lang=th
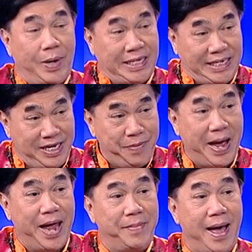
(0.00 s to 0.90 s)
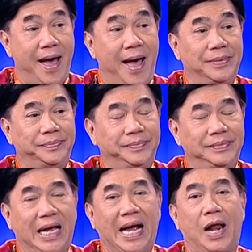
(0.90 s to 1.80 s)
วันอาทิตย์ที่ผ่านมาครับ
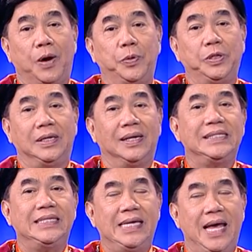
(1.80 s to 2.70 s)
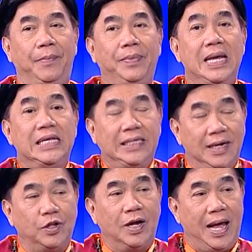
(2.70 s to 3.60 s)
นะครับเราพูดถึงรัสเซีย ซึ่ง
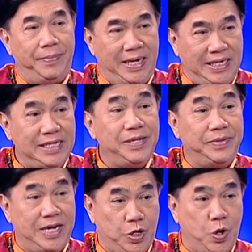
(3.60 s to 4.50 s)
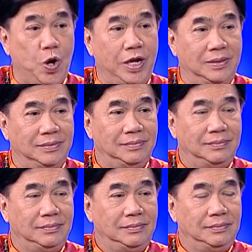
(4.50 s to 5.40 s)
เราต้องการเพียง 27 คนครับ
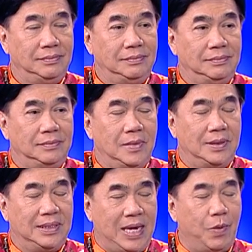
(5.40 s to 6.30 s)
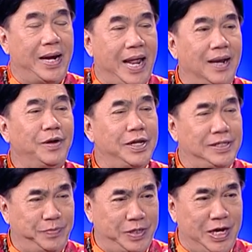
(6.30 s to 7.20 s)
จากวันนั้นเราได้
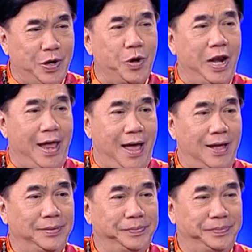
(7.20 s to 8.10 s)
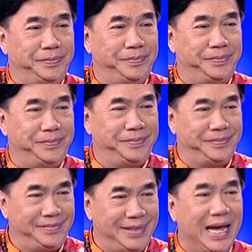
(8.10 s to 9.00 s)
14 คนแล้วโอ้ฮะ
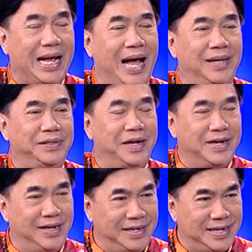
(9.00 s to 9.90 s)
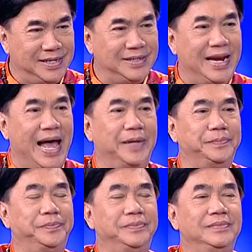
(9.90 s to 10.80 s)
นะคะ ก็เกินครึ่งละ
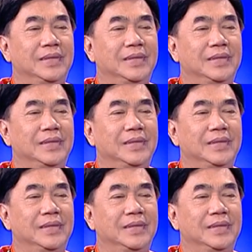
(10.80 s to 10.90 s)
ครับ